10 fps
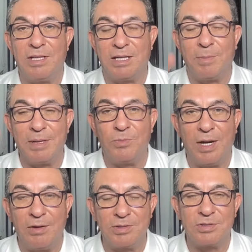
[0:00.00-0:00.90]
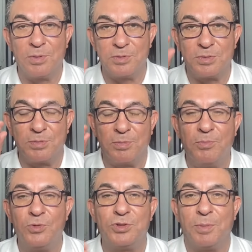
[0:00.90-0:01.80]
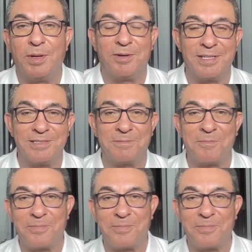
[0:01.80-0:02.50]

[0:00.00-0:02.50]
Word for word: entre más morenos somos mucho mejores.